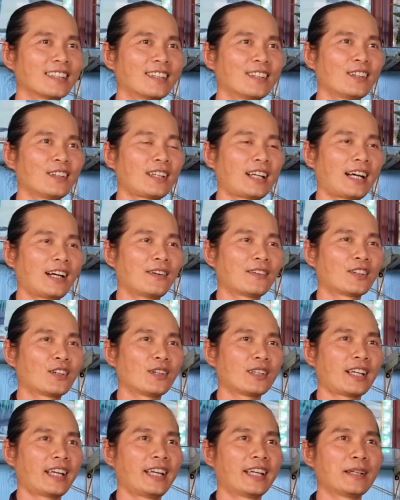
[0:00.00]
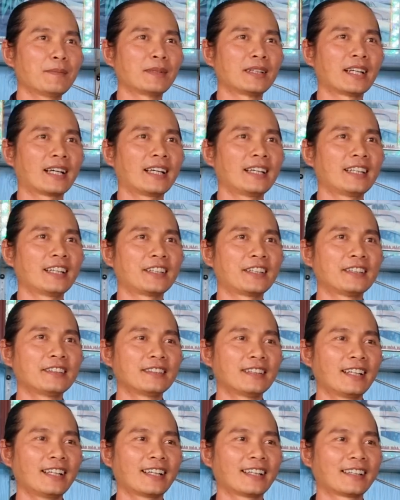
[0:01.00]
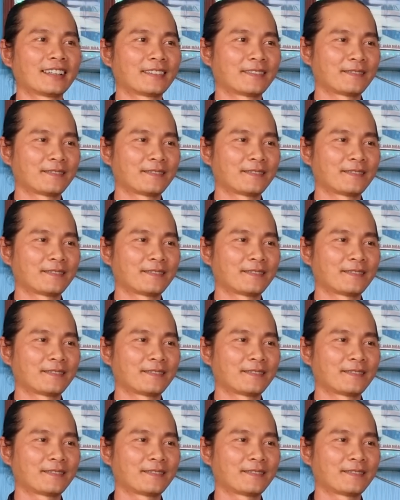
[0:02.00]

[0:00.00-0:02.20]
Nói đạo nói ngay cái mười hai giờ trưa ha.